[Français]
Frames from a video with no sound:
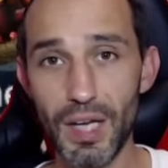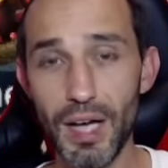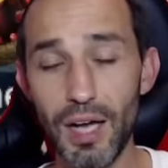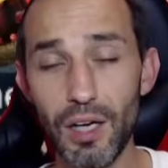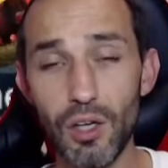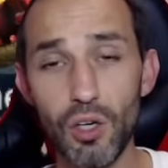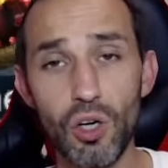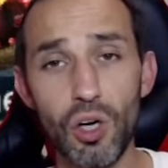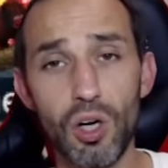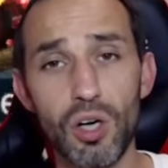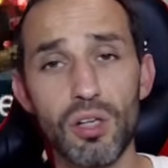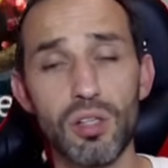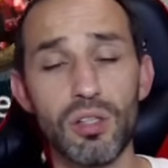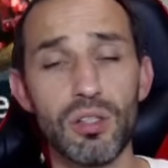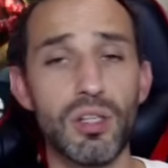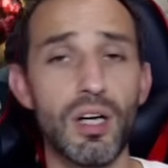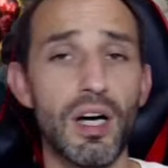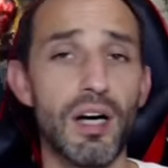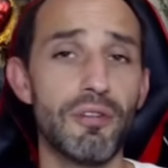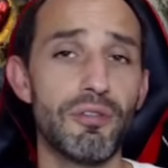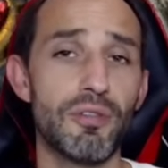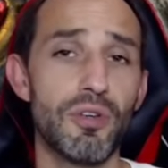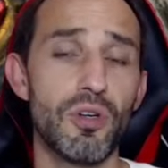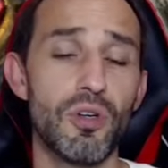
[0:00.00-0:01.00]
Alors, euh,
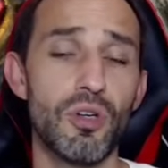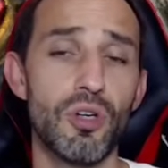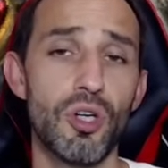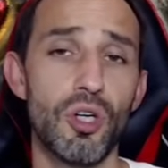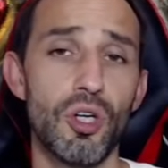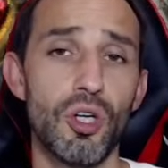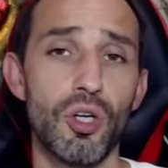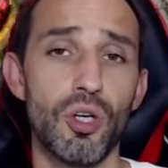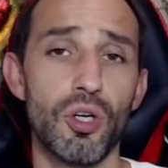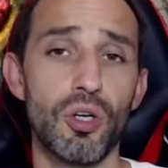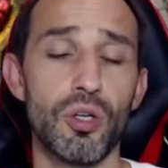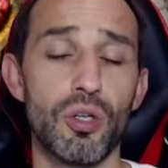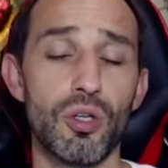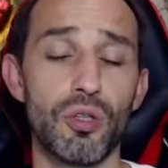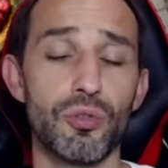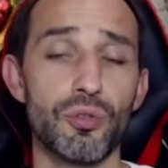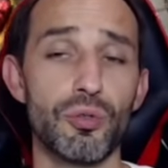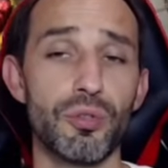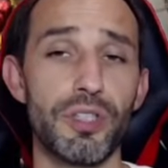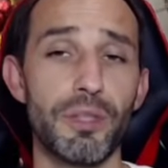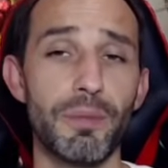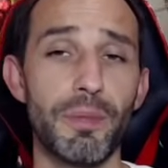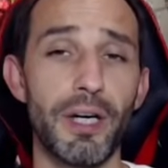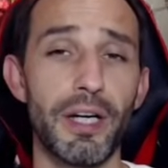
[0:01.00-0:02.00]
avant
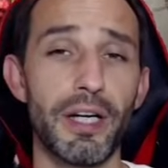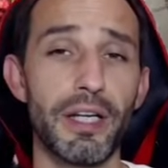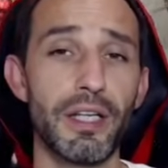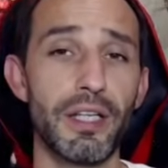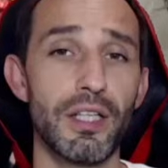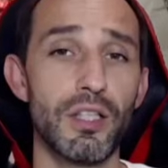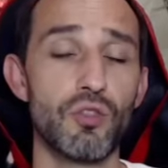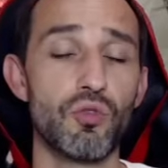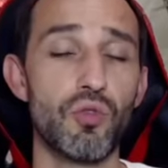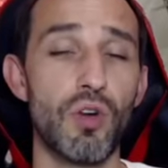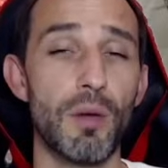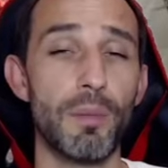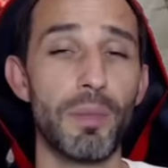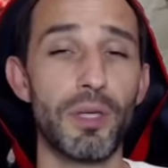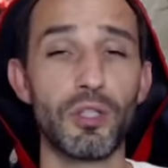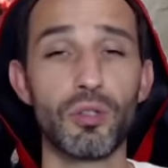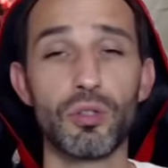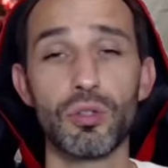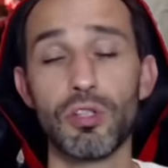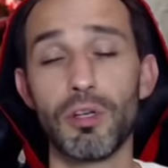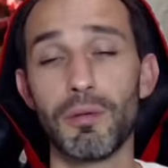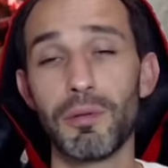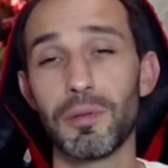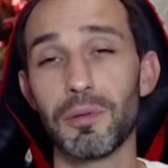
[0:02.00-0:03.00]
de démarrer, je vous rappelle
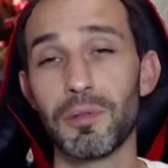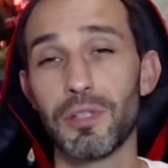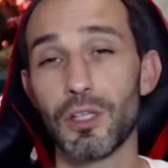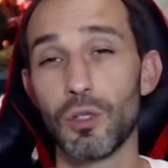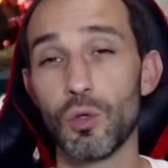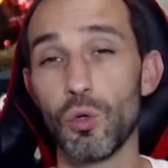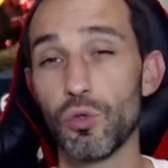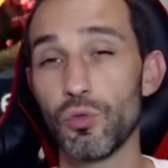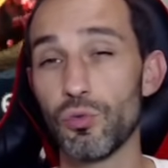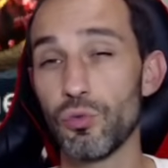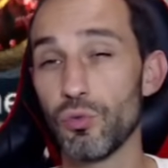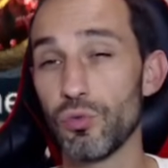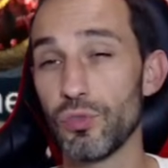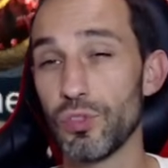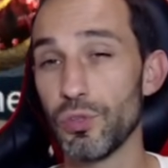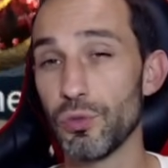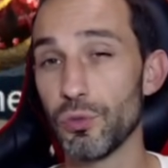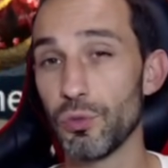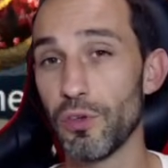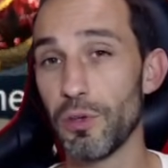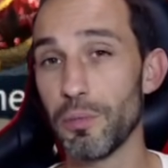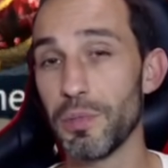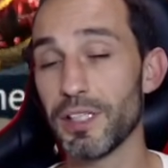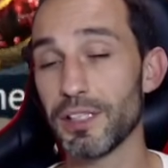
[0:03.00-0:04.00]
que normalement la grosse news, si
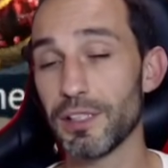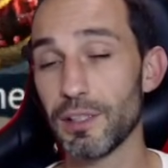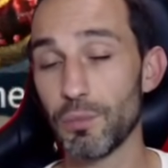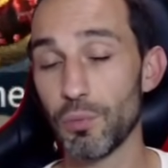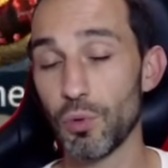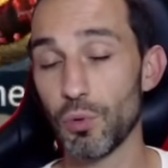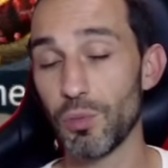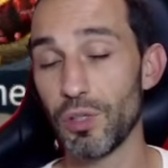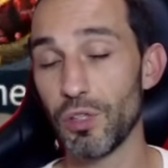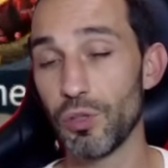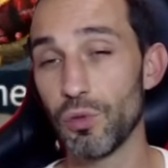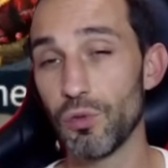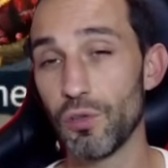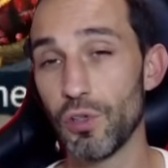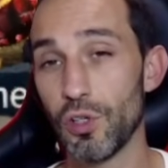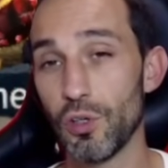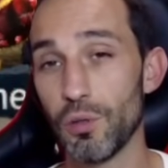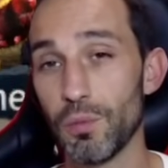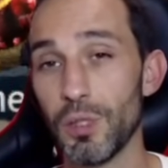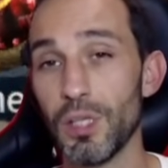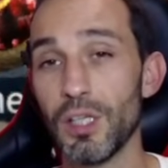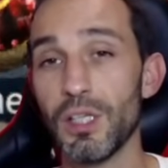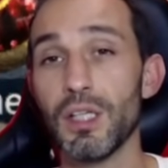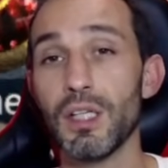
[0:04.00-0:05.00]
tout va eh bien, c'est pour le mois de
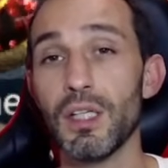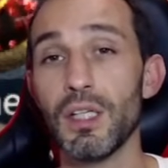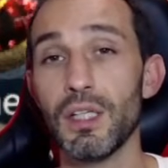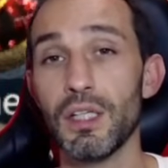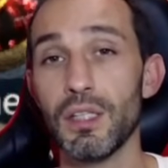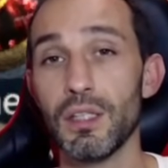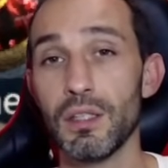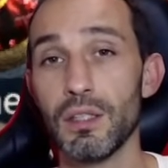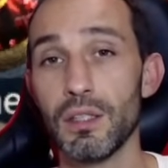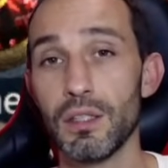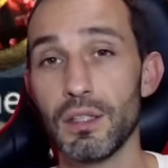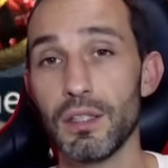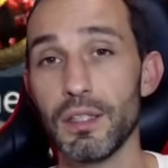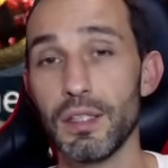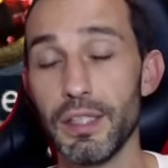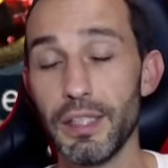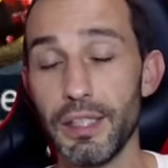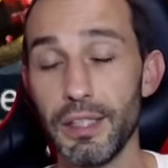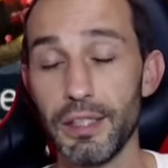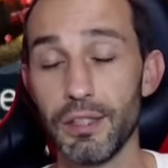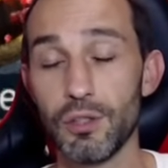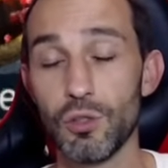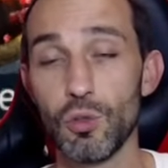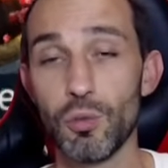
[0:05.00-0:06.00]
novembre.
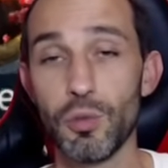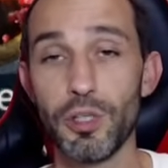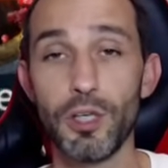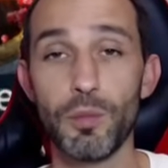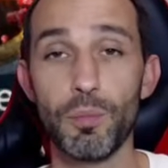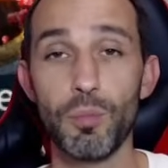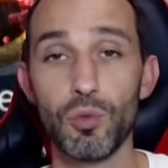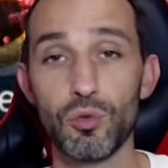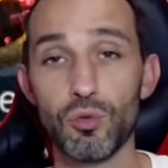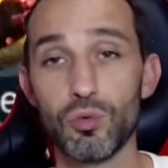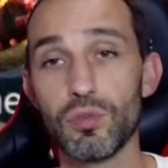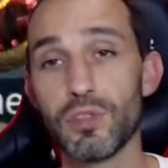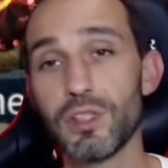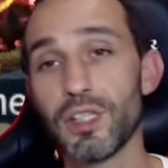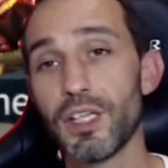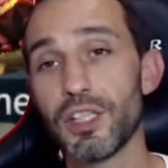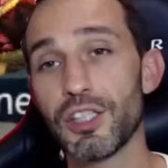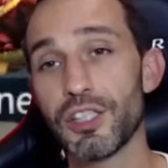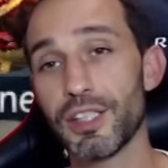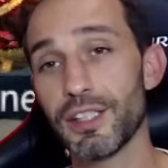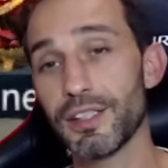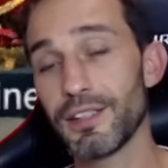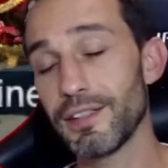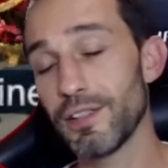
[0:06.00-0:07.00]
Les deux moyens pour soutenir la
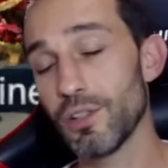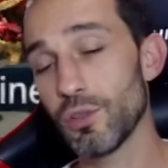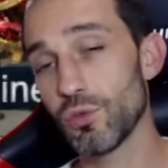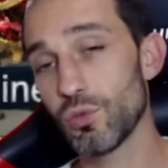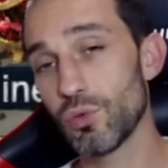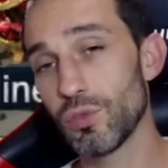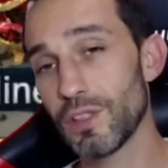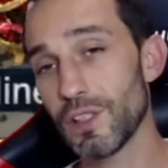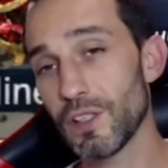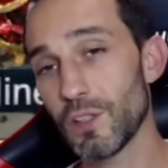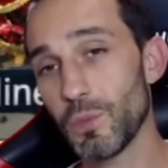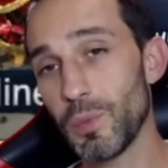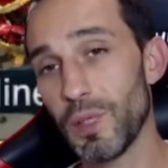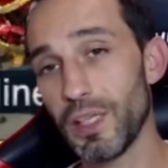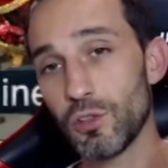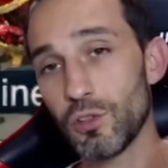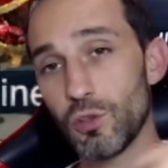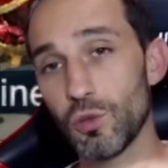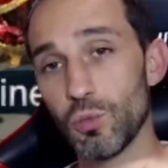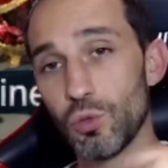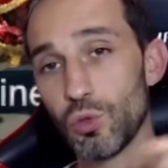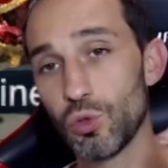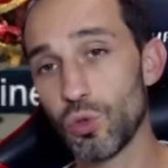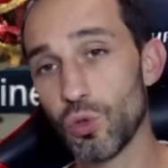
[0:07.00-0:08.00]
chaîne, c'est en dessous que ça se
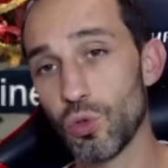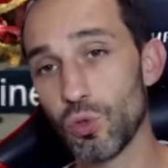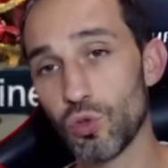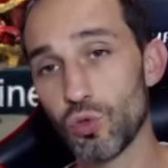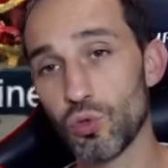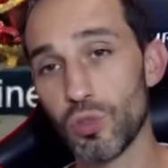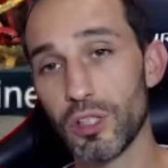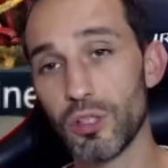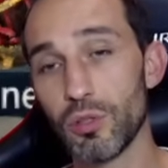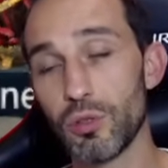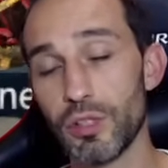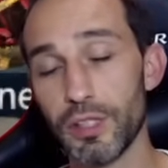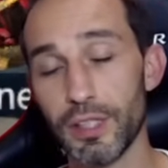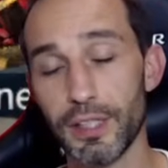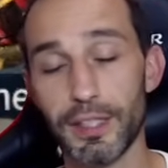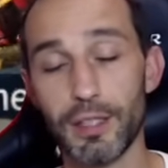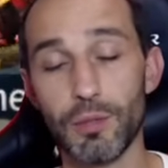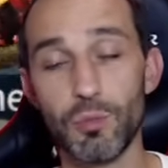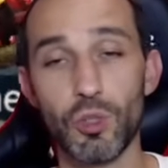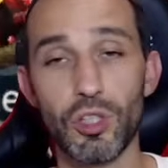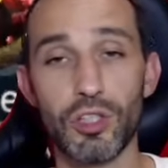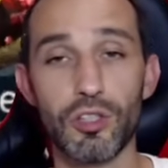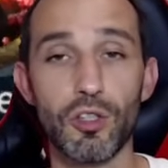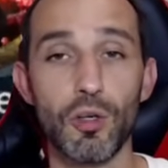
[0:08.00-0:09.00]
passe, le bouton rejoindre, le lien de
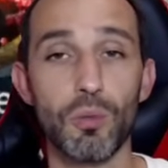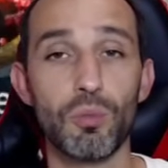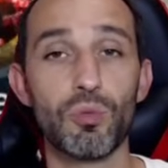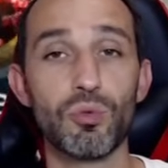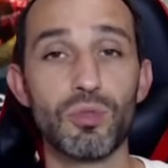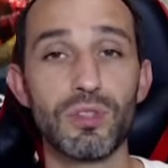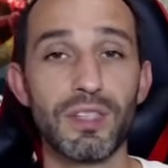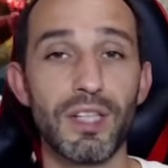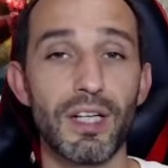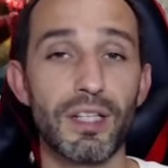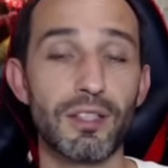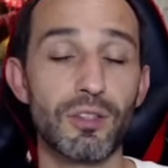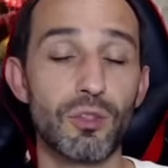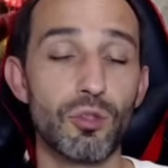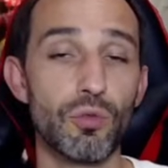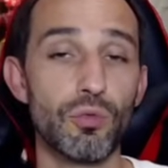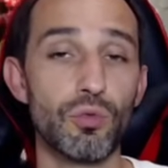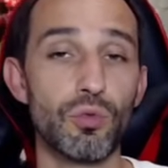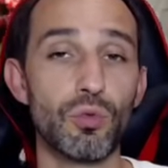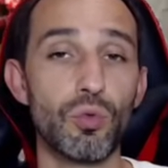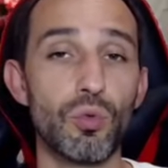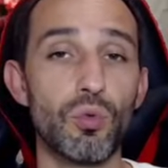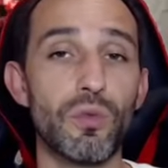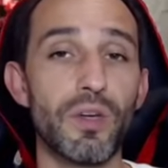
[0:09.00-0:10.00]
l'émulateur BlueStack que
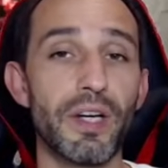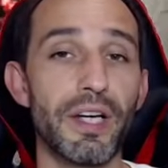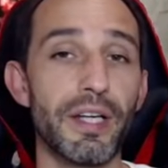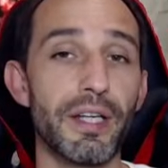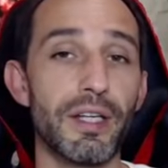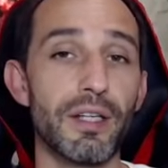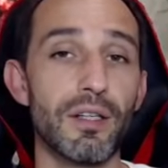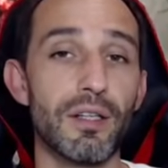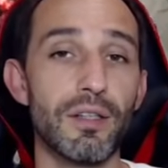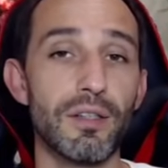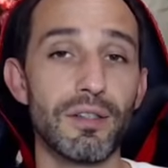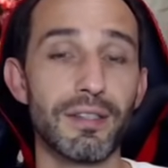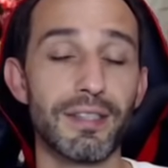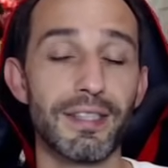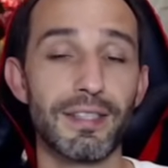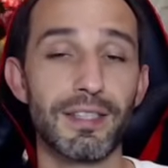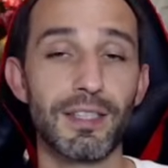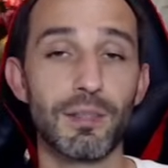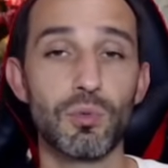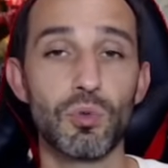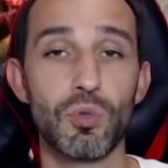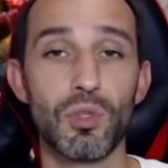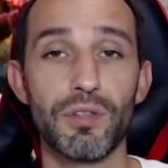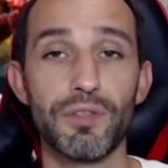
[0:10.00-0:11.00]
vous trouverez en
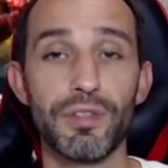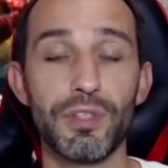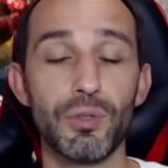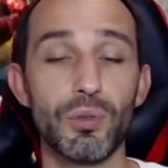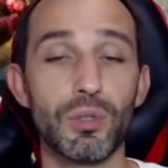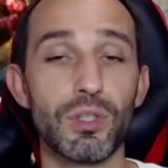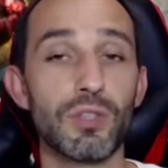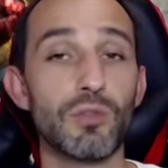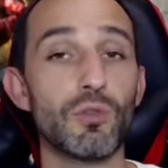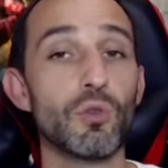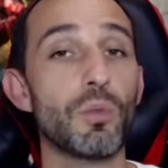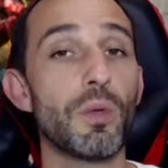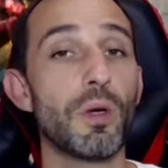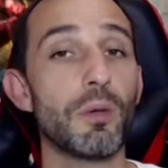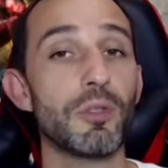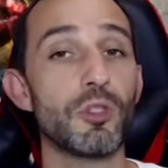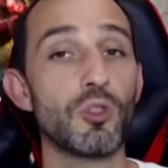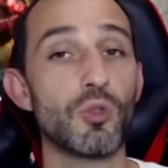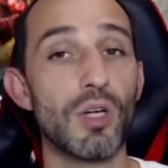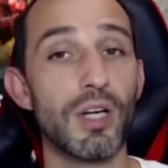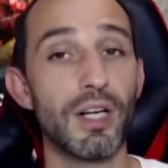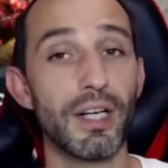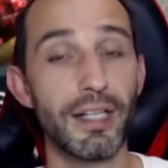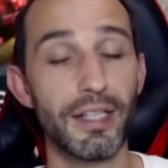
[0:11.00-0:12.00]
description de la vidéo qui vous permet de
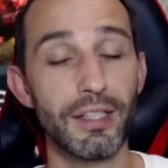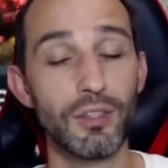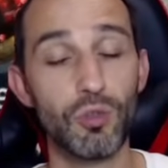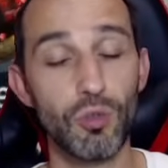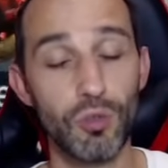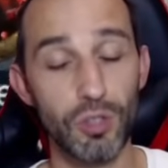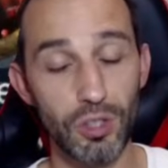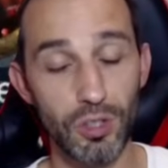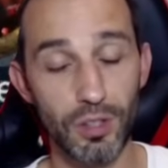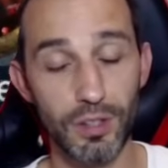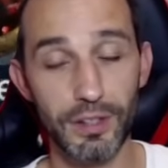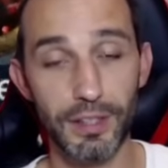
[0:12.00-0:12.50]
jouer à Red sur votre